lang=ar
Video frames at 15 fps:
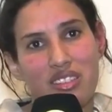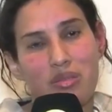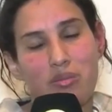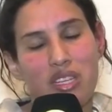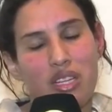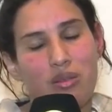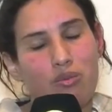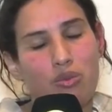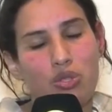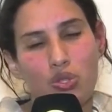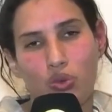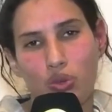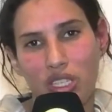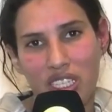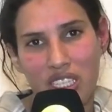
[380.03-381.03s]
نتمنى
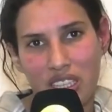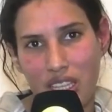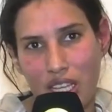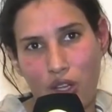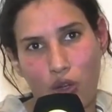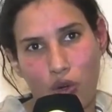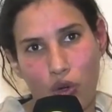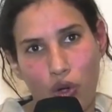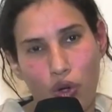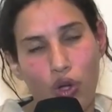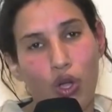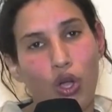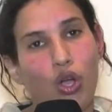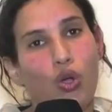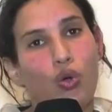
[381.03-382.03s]
المسؤولين يتدخلوا
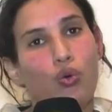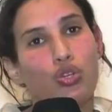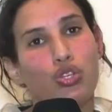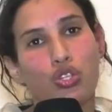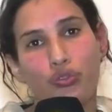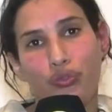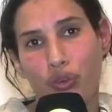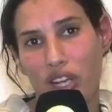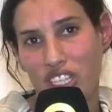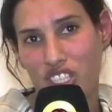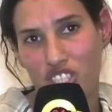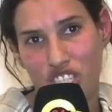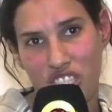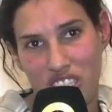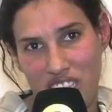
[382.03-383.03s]
ويشوفوا هذا
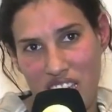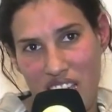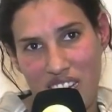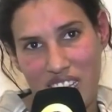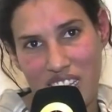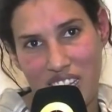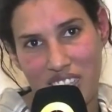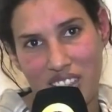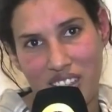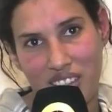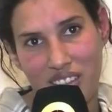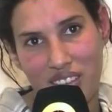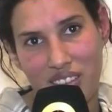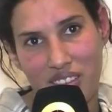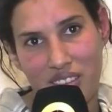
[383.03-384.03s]
الشيء ديالي هذا